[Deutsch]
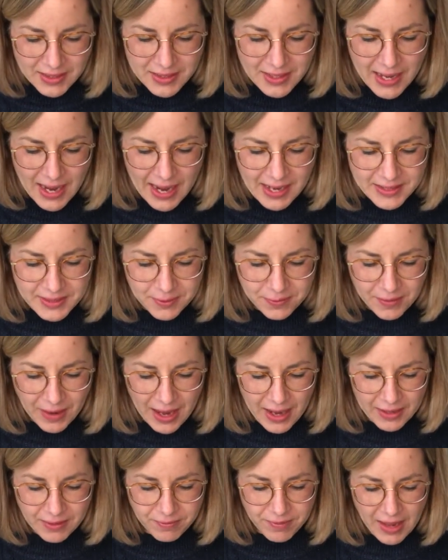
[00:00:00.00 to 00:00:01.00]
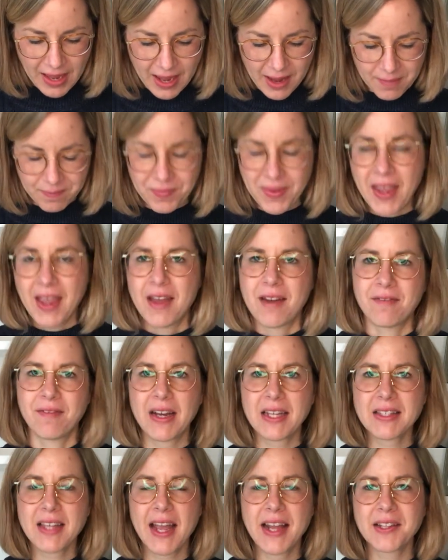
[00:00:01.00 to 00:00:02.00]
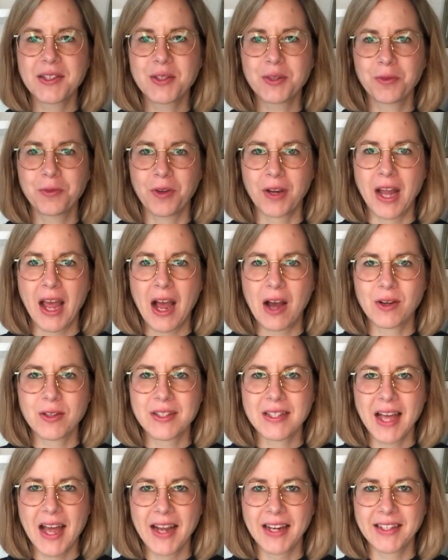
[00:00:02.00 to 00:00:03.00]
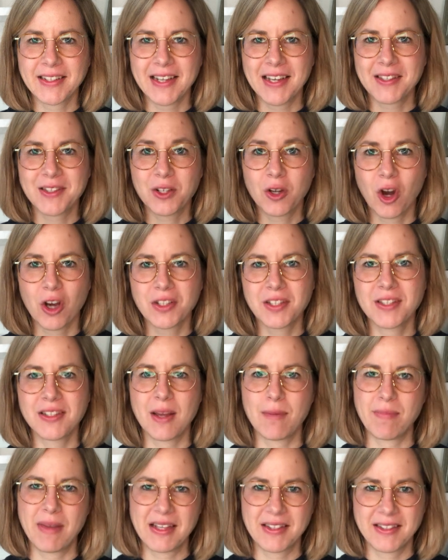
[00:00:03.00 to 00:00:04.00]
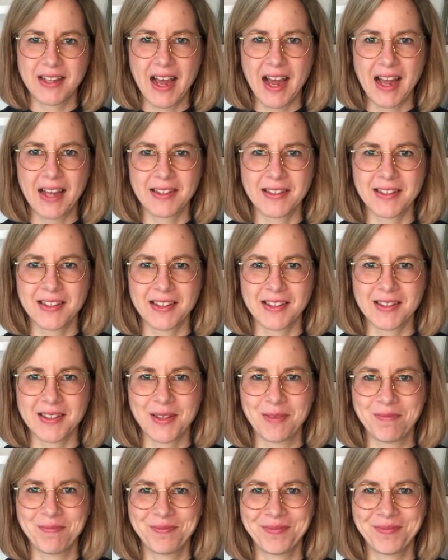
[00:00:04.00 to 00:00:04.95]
Die erste Frage wäre, was hältst du von der Aussage, dass Gott der beste Arzt ist?